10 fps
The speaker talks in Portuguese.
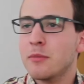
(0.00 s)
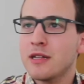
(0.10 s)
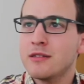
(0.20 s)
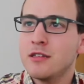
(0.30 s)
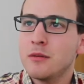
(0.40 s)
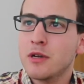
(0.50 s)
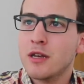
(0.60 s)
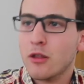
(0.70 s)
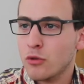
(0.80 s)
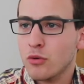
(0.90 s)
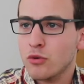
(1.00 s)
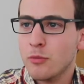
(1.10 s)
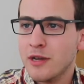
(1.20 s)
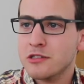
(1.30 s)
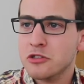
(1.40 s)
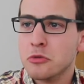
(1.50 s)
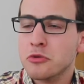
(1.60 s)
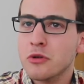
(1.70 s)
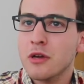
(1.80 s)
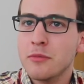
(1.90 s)
irmã tinha-me criado, do, do Messenger,
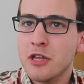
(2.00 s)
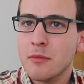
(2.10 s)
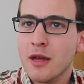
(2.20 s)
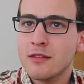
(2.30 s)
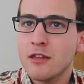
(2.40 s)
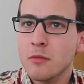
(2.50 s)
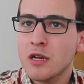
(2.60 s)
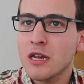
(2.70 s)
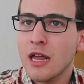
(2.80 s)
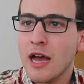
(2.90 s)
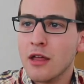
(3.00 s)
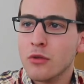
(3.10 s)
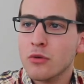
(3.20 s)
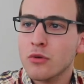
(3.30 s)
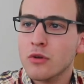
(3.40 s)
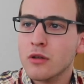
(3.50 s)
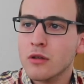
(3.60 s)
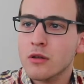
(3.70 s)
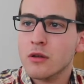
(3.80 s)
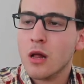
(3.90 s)
porque a minha irmã tinha-me criado
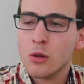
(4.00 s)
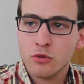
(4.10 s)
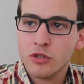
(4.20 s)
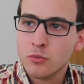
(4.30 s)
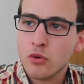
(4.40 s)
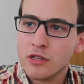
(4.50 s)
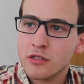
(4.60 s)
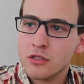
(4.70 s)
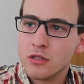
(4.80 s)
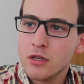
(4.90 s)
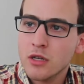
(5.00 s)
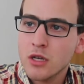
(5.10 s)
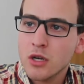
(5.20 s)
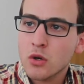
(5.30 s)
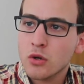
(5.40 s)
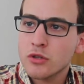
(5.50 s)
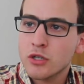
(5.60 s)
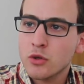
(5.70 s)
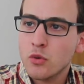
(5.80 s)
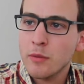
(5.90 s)
uh, algum tempo antes,
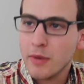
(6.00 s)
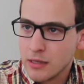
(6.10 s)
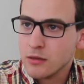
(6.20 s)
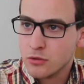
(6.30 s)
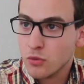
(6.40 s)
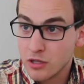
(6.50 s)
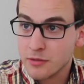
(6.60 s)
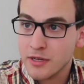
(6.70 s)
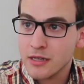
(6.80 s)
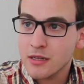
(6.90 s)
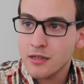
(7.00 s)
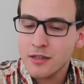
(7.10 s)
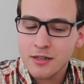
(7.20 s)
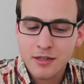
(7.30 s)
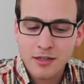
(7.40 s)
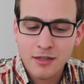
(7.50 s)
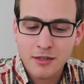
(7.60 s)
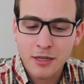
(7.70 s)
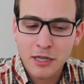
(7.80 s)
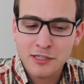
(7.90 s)
conta no e-mail, do Hotmail,
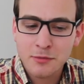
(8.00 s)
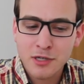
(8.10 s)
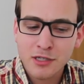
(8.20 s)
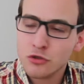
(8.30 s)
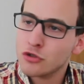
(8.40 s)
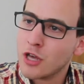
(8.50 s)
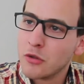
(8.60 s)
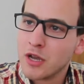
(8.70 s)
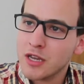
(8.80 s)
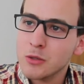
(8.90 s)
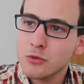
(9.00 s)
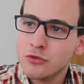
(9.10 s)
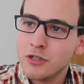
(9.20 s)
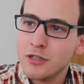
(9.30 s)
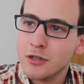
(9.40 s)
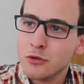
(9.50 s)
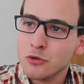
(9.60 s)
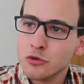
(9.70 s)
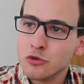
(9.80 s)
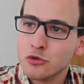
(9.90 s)
uh, e disse-me que associado àquilo tinha
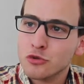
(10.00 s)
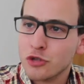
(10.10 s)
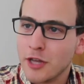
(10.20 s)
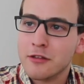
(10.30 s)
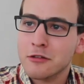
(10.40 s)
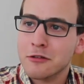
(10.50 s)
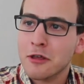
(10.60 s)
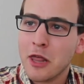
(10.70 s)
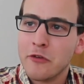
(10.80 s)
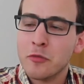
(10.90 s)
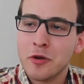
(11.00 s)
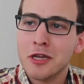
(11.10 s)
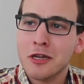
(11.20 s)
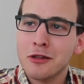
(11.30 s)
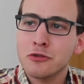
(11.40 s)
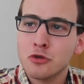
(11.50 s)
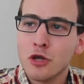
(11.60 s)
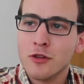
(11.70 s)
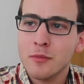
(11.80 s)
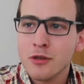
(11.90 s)
um chat que dava para ir
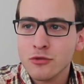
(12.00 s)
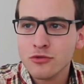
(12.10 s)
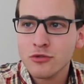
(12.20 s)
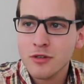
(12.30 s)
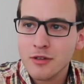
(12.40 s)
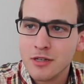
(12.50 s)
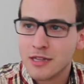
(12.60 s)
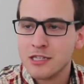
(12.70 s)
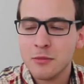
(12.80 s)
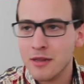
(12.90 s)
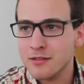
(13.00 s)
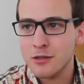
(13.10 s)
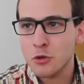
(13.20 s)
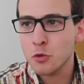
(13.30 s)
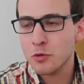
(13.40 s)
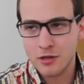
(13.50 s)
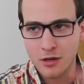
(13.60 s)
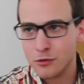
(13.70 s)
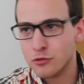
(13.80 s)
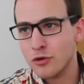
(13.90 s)
adicionando amigos e até chamadas em grupo, que
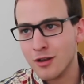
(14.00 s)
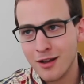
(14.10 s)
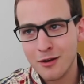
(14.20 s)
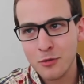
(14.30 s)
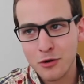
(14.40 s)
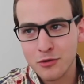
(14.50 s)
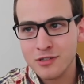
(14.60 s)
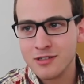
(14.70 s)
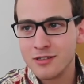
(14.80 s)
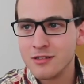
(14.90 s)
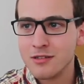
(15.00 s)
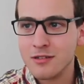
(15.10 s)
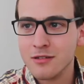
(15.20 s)
na altura era uma coisa